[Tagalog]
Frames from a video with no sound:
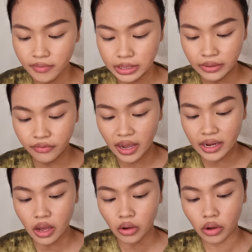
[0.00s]

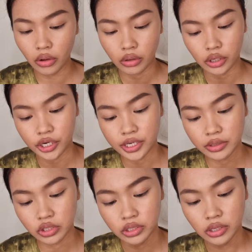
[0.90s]
Sivana
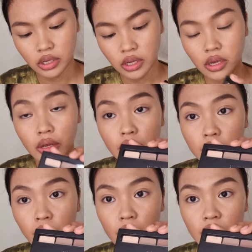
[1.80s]
Colors.
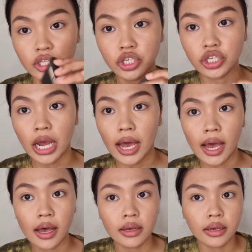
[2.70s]
So, ganyan
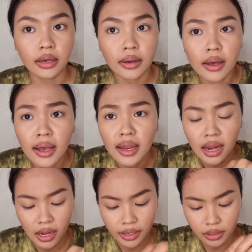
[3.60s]
siya.
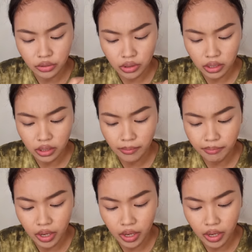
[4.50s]
Lalagyan ko lang ng